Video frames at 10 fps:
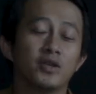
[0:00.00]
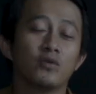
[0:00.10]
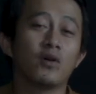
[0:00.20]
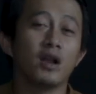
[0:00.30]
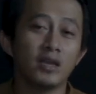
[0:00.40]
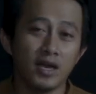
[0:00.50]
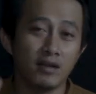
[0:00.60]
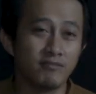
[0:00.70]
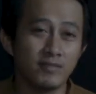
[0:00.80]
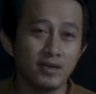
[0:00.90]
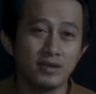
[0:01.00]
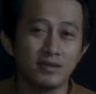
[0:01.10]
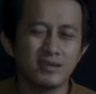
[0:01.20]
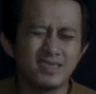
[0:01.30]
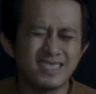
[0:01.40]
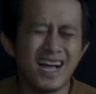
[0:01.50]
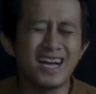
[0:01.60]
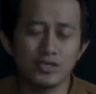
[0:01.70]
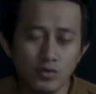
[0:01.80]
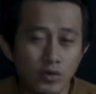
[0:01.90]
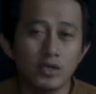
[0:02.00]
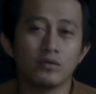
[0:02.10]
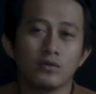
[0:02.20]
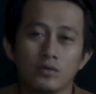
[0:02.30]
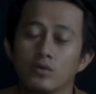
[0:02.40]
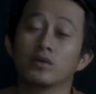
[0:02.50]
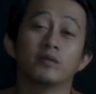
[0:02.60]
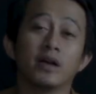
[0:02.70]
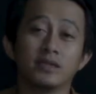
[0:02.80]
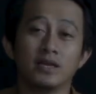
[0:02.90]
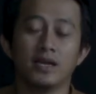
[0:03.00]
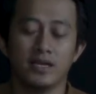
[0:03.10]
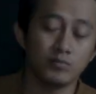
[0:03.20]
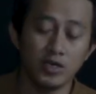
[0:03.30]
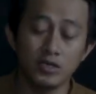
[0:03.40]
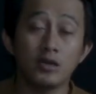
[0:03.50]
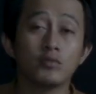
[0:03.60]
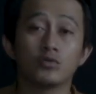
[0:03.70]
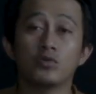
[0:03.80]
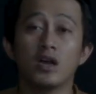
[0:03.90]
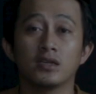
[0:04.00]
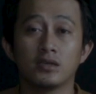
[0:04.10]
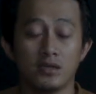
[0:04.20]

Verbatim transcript: video kalian sangat sulit untuk dibaca jadi menurut gua